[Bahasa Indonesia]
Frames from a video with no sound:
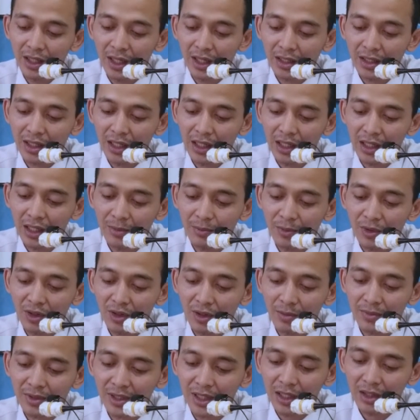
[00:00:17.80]
ihtanim
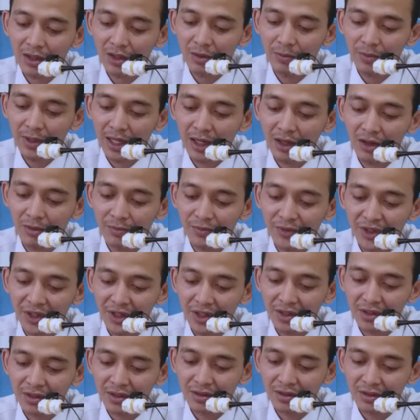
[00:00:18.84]
khomsan qabla
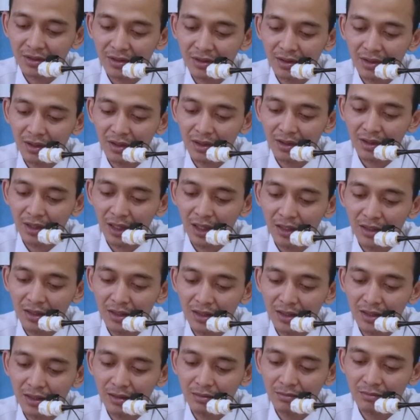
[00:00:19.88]
khomsin
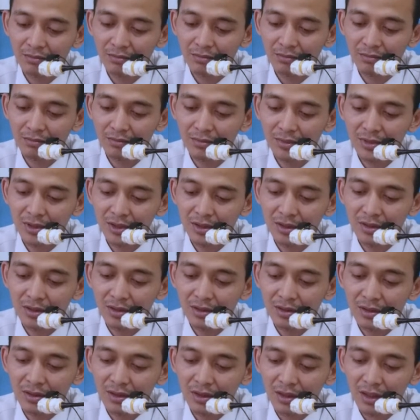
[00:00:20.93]
ihtanim
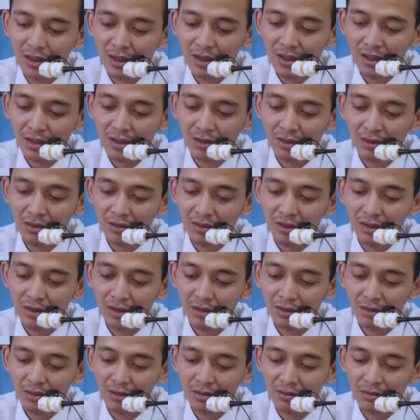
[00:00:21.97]
siro
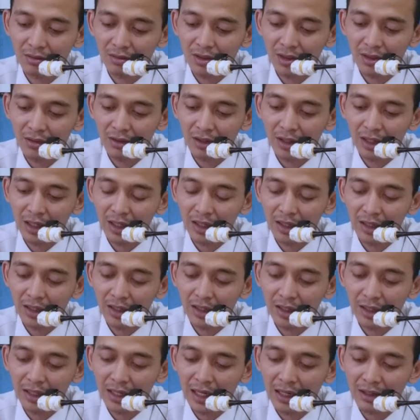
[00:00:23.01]
siro utau
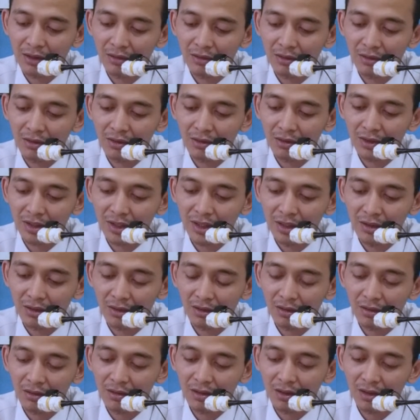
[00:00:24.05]
ngelakonono
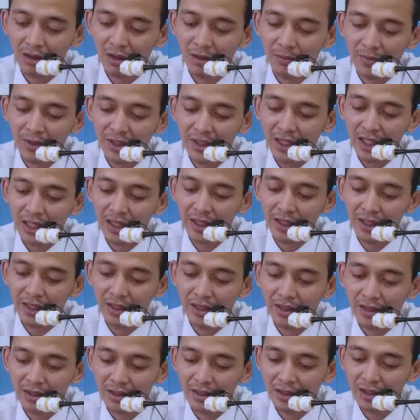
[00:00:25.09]
siro khomsan
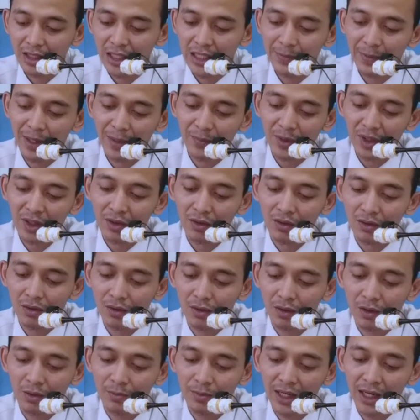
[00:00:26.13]
ing limang
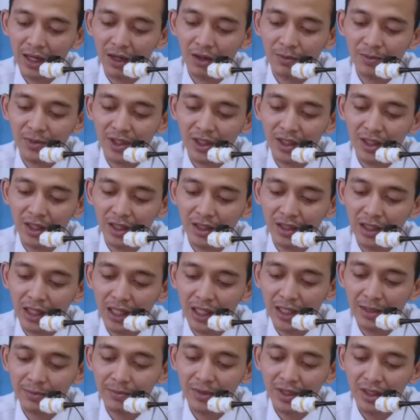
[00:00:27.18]
perkoro qabla khomsin ing
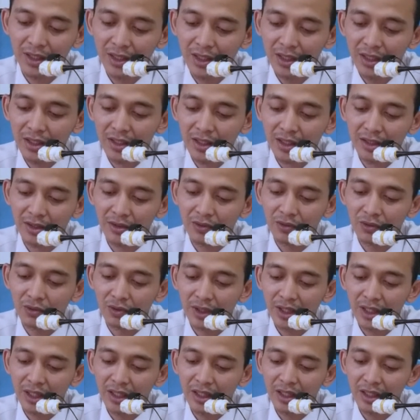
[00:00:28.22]
dalem
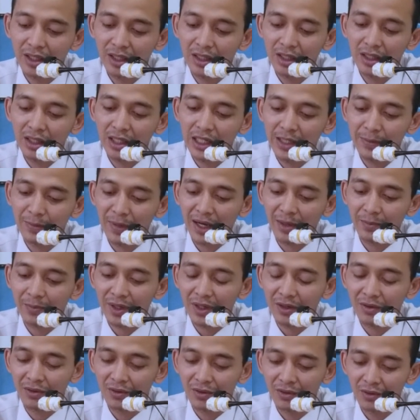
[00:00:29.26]
sedurungi limang
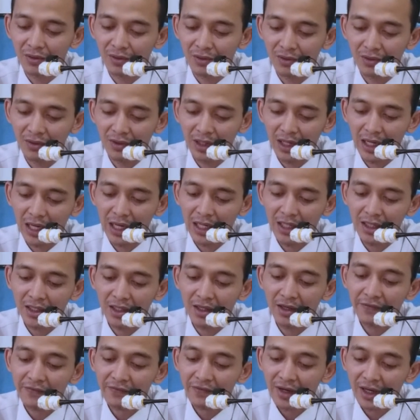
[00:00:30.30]
perkoro. ai
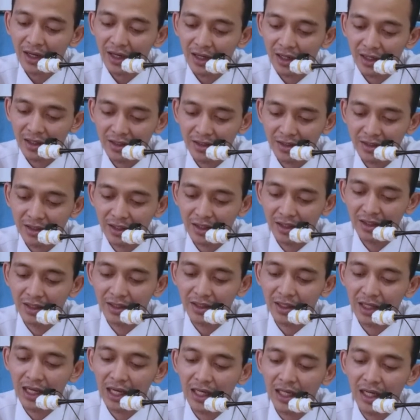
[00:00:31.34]
if al
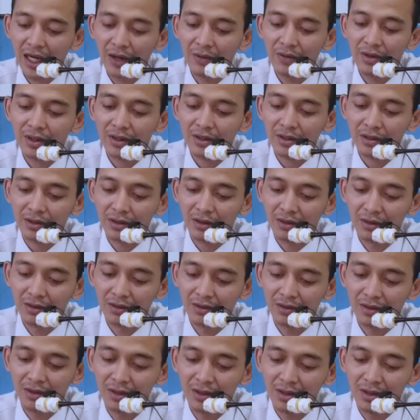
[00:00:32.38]
tegesi agawe ya sira